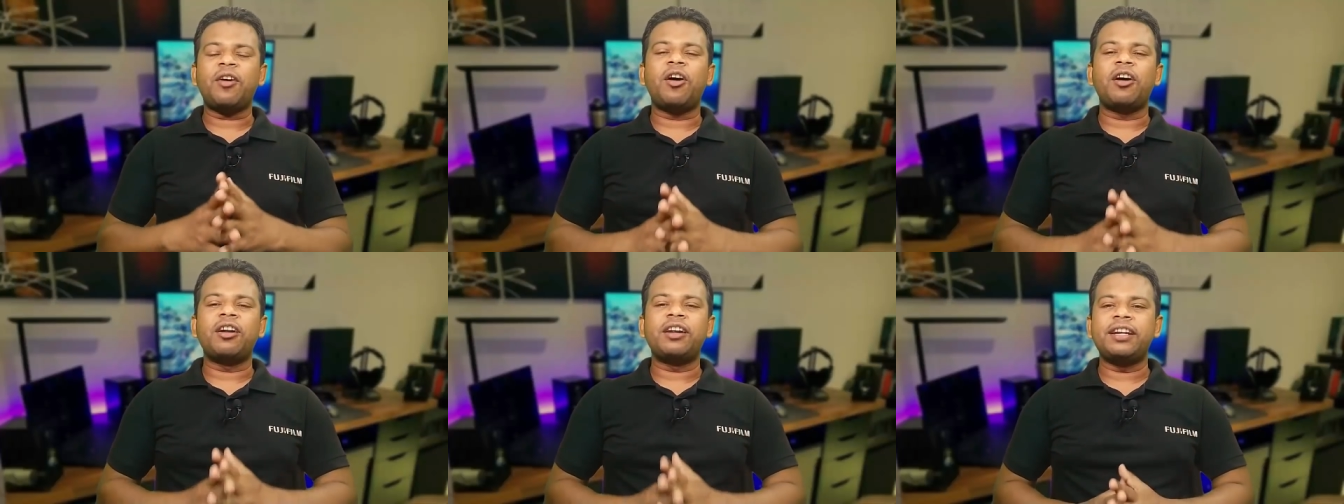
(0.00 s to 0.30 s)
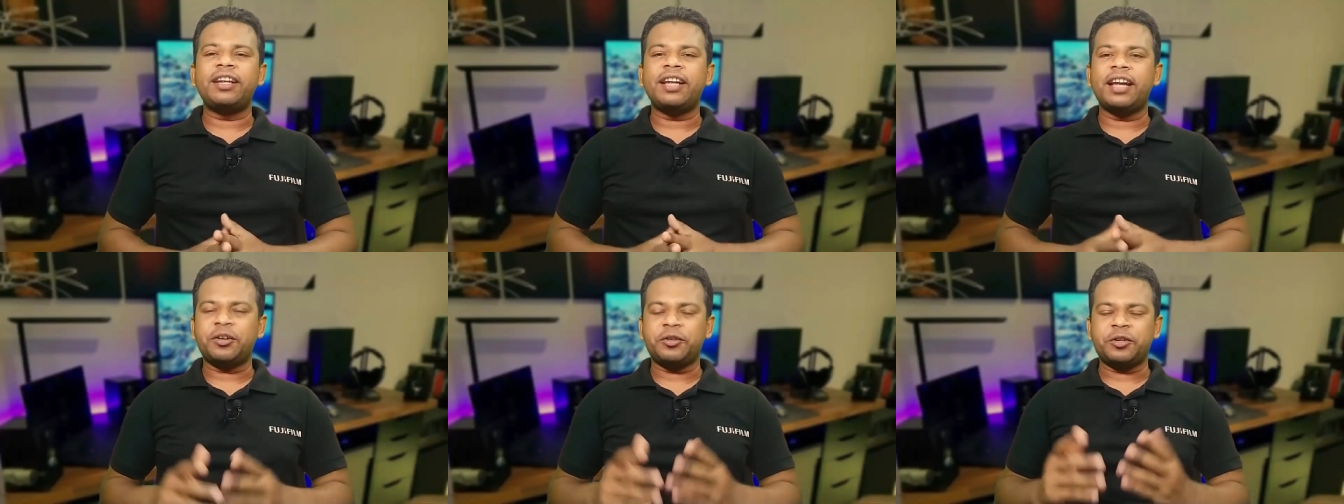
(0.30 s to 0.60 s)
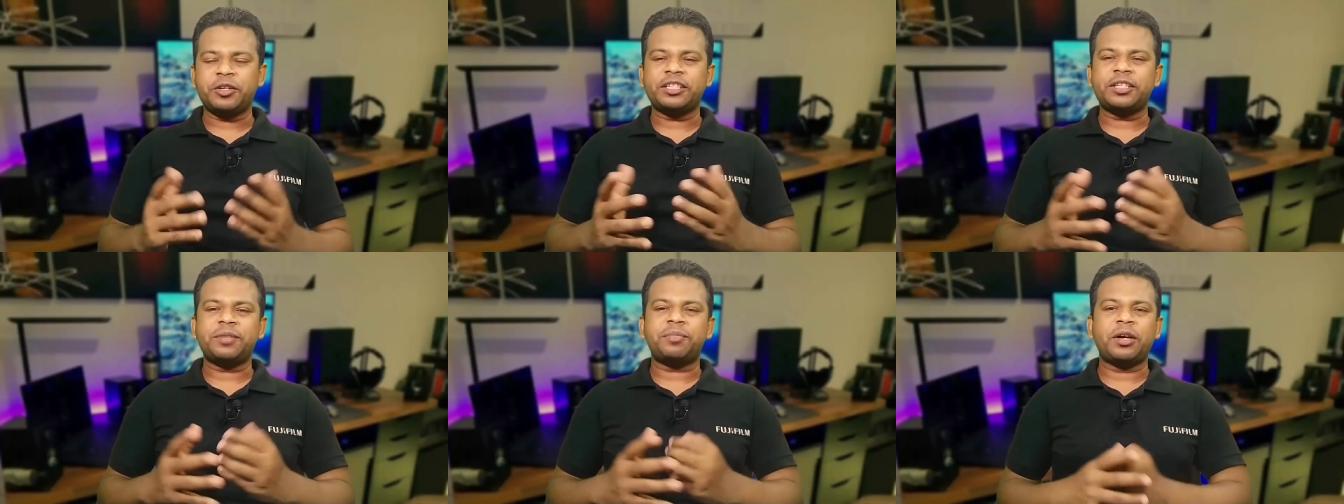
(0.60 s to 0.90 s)
অনলি একুশ
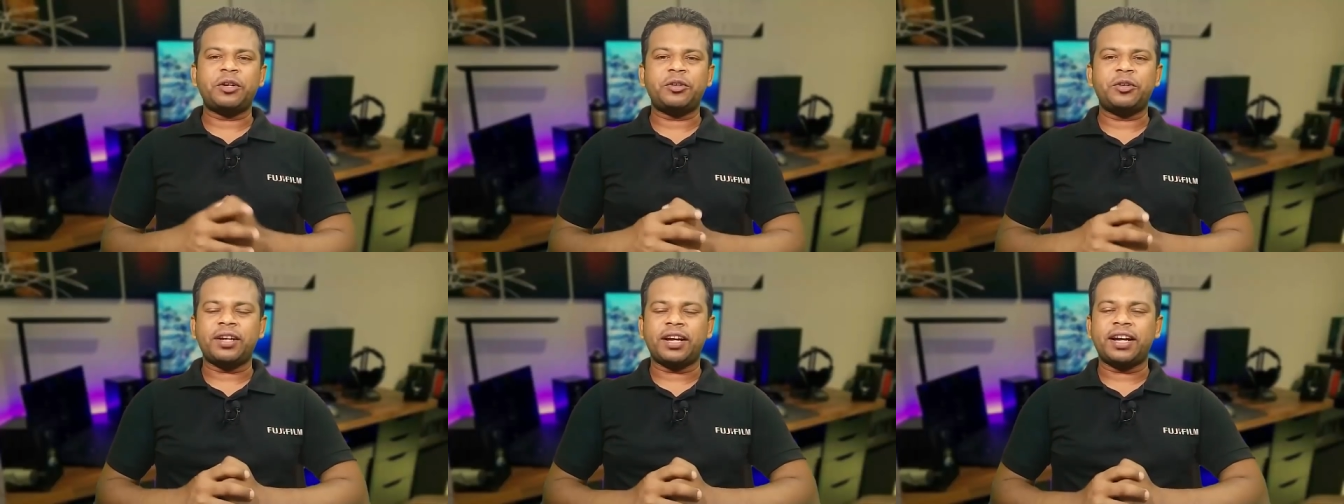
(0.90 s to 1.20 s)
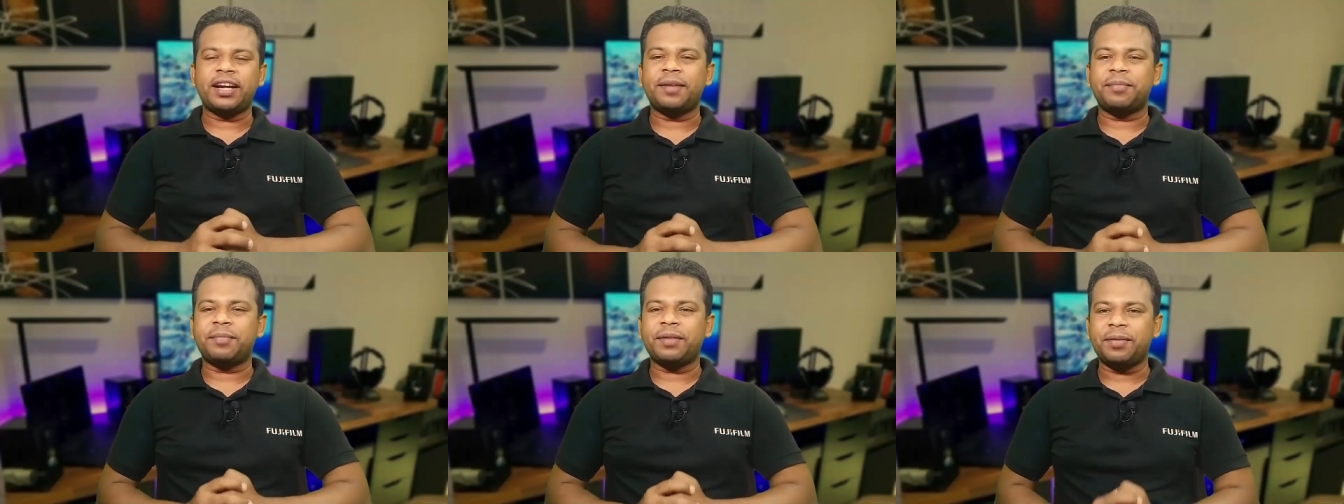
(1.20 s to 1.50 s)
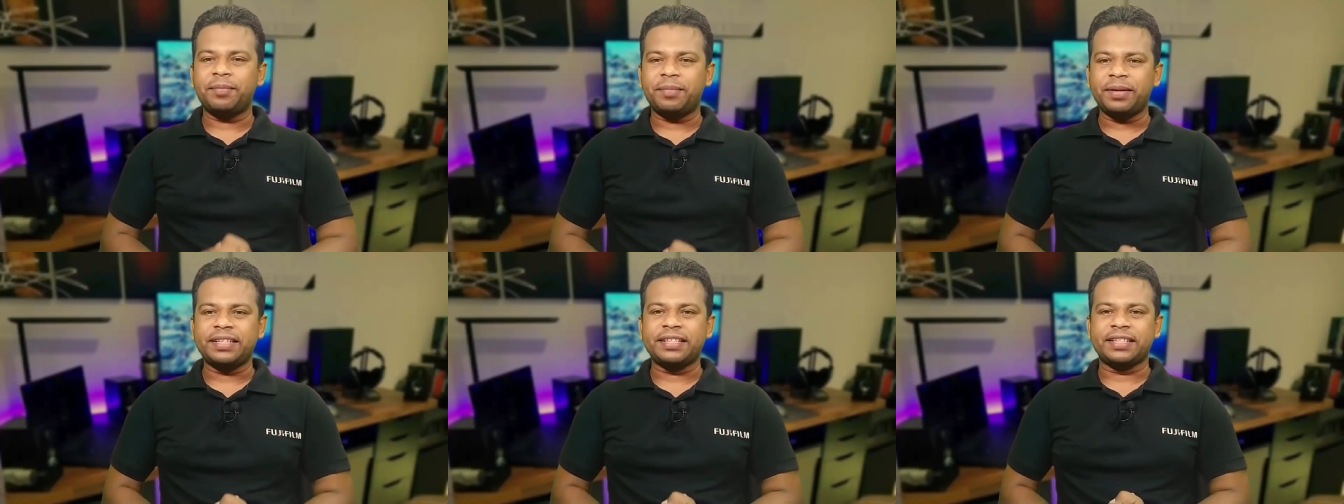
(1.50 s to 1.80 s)
হাজার পাঁচশো টাকায়
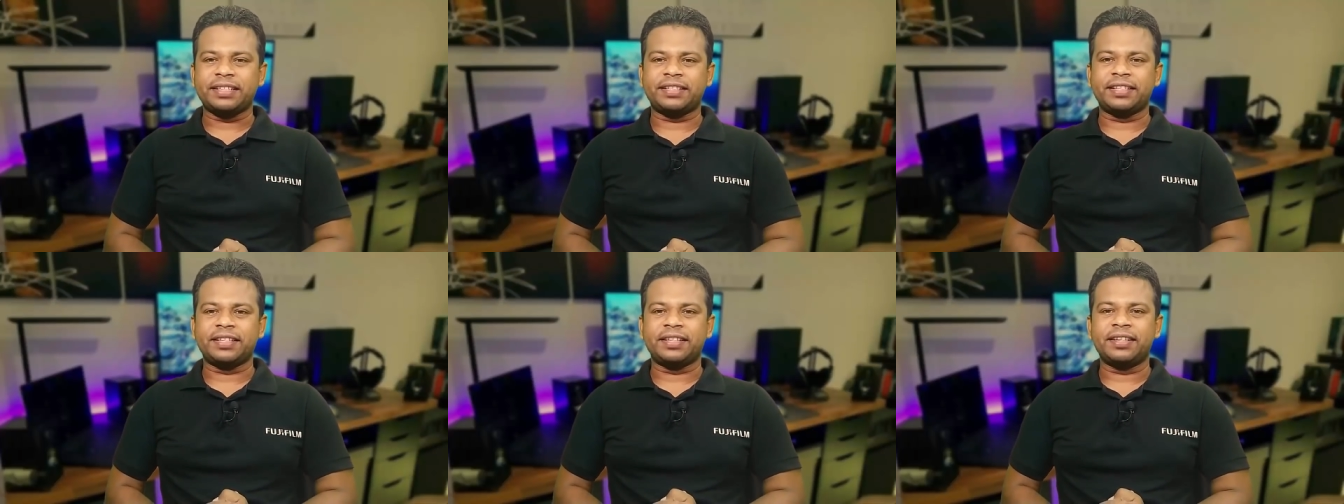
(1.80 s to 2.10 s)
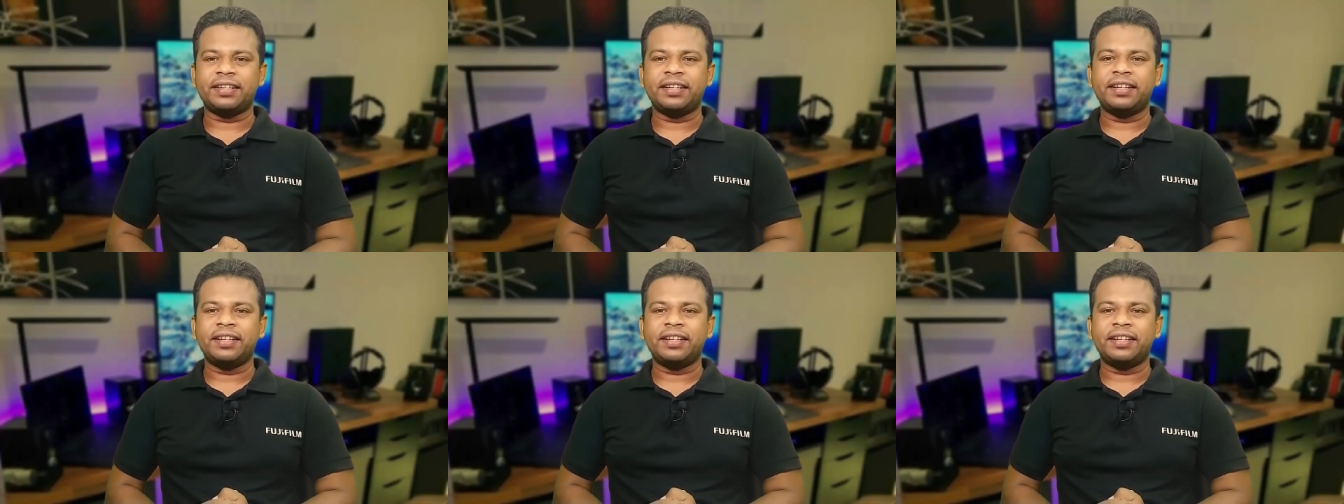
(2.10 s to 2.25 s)
আপনারা পেয়ে যাচ্ছেন